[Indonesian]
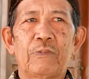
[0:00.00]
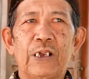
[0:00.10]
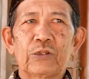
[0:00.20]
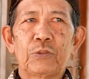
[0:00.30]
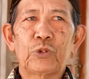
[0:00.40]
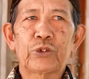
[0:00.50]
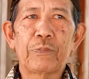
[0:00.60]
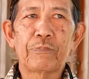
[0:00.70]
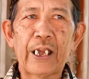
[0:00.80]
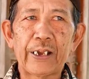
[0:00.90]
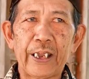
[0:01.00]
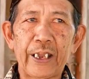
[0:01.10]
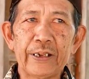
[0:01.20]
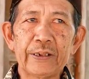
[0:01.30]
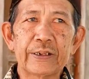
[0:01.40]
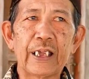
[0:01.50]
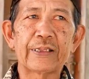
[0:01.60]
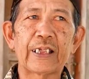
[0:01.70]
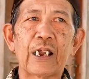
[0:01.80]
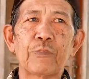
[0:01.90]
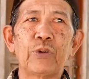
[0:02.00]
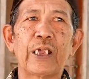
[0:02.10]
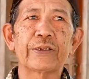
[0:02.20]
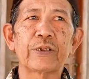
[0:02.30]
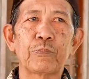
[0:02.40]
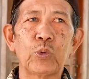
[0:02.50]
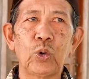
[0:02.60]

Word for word: waktu musim panen di antara bulan 10